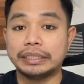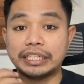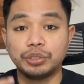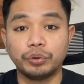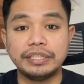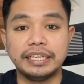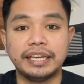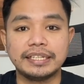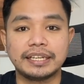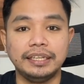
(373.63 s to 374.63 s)
At as you can see
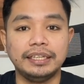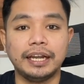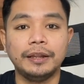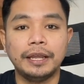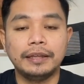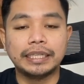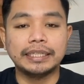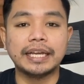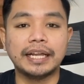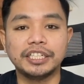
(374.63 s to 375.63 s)
guys kanina,
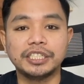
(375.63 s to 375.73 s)
$10